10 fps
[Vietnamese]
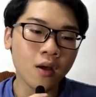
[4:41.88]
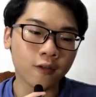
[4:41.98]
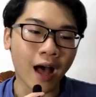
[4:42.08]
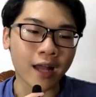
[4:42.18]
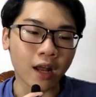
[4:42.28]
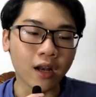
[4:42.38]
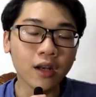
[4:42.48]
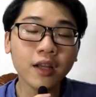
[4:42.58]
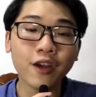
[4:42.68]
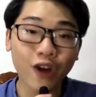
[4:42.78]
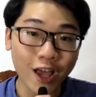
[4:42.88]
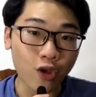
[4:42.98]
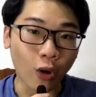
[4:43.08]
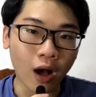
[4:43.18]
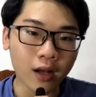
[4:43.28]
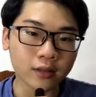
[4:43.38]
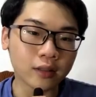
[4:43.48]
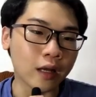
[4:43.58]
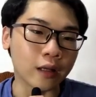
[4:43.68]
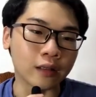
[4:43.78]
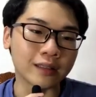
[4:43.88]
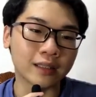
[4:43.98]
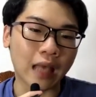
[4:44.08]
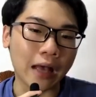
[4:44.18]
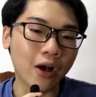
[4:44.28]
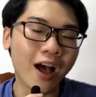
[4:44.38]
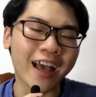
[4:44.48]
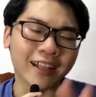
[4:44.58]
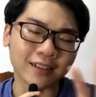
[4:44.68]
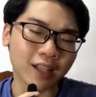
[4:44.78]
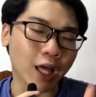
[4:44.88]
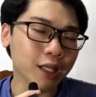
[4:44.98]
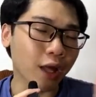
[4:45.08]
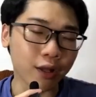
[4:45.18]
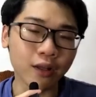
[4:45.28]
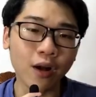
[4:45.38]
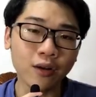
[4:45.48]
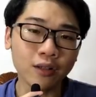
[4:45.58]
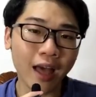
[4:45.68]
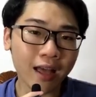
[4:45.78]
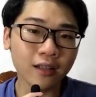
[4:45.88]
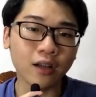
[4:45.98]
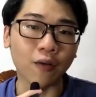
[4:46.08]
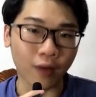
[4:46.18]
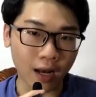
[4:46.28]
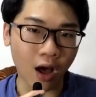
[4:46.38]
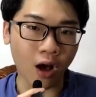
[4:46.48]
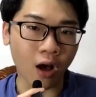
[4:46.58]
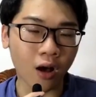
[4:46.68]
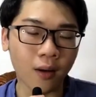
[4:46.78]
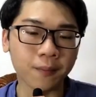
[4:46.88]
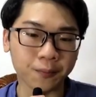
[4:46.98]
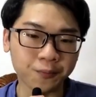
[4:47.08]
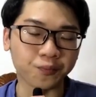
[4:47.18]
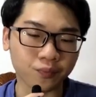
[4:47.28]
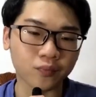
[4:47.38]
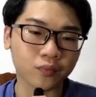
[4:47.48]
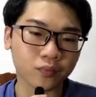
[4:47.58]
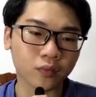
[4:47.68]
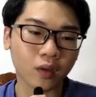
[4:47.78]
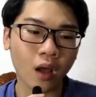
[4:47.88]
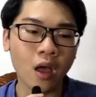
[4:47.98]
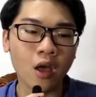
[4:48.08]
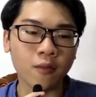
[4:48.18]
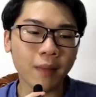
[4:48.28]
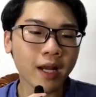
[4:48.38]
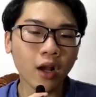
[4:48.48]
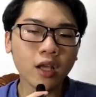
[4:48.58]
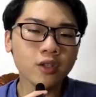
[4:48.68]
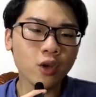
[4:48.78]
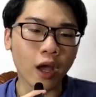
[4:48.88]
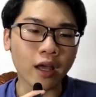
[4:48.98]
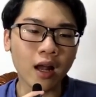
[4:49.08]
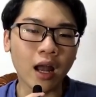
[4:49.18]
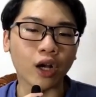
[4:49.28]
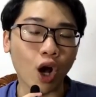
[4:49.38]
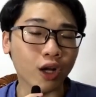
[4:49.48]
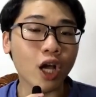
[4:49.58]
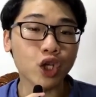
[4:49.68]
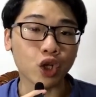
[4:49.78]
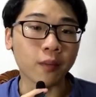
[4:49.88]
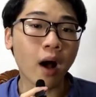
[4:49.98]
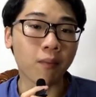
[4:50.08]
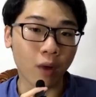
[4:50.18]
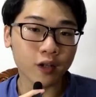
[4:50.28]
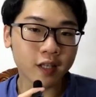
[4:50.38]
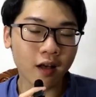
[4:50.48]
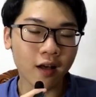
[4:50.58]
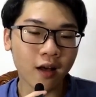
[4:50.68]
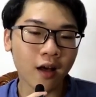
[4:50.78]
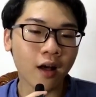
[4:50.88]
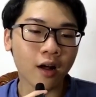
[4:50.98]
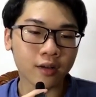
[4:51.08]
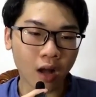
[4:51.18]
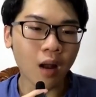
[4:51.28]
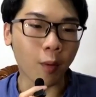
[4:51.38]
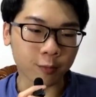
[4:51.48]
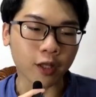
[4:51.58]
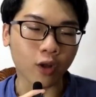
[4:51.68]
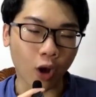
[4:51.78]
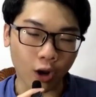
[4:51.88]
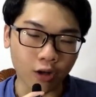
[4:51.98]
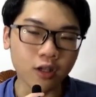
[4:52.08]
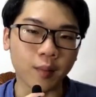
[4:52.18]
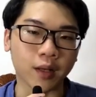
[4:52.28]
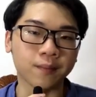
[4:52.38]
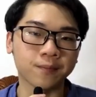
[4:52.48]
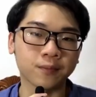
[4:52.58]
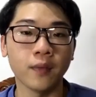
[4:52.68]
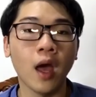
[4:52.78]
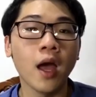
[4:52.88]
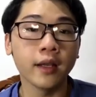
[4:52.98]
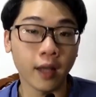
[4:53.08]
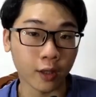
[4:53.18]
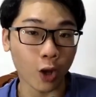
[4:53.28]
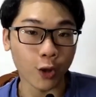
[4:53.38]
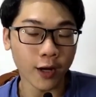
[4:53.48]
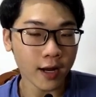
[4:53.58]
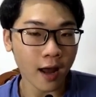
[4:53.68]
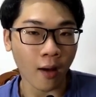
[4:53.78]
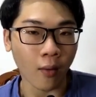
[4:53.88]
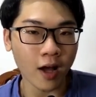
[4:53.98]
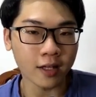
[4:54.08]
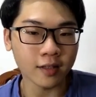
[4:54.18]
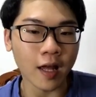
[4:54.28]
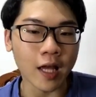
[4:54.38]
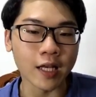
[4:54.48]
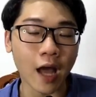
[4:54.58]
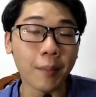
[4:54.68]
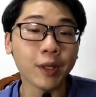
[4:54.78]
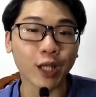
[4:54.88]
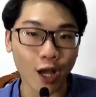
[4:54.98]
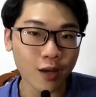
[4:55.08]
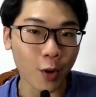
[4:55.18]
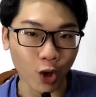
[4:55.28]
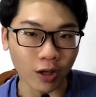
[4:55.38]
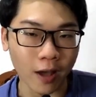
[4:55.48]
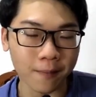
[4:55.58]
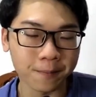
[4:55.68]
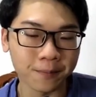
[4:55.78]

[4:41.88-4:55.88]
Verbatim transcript: và để đến khi ra trường thì sẽ có hàng tỷ tỷ thứ khác cần phải lo ừ. Mang theo cái suy nghĩ là gần ghé trường mới học Moss á. Nó là một thiệt thòi lớn cho mình. Thiệt thòi như thế nào á thì đã mình kể cho mọi người nghe.